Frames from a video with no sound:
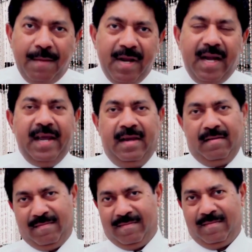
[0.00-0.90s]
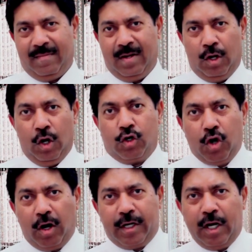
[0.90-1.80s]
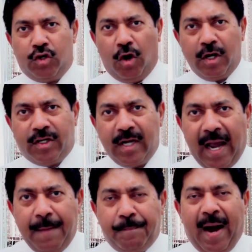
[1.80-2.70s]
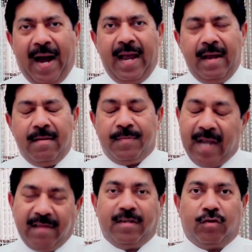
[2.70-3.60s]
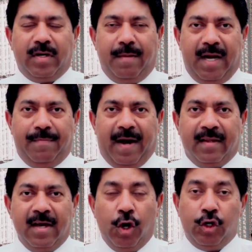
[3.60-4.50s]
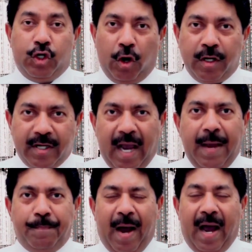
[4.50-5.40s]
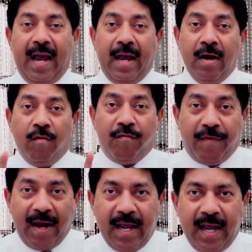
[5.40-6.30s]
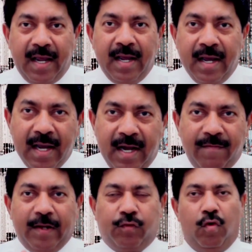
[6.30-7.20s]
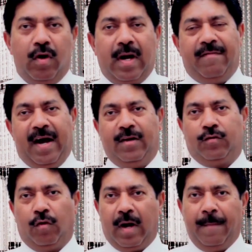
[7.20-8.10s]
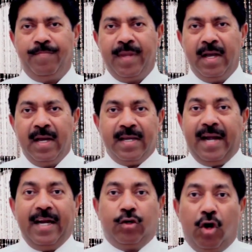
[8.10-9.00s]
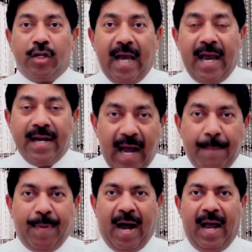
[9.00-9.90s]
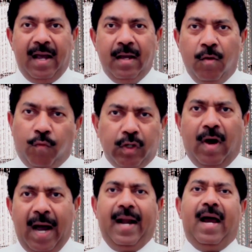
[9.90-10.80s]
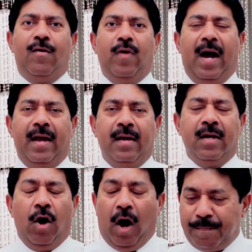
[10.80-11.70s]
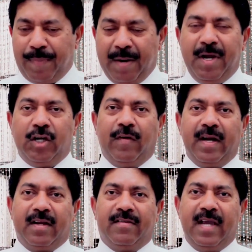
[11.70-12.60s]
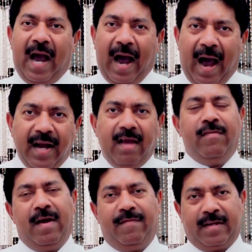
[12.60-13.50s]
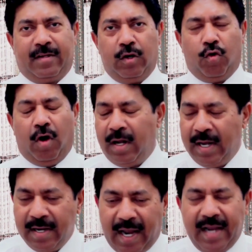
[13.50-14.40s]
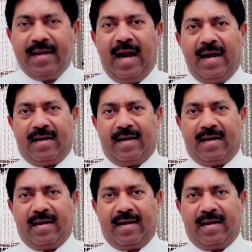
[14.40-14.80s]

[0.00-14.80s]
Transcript: जय मिली क्योंकि जो जय पाए ध्यान से सुनिए मेरी बात जो जय पाए वही इन वस्तुओं का वारिश होगा यानी जो जय ना पाए वो तो हारा हुआ है और परमेश्वर किसी हारे हुए व्यक्ति को नहीं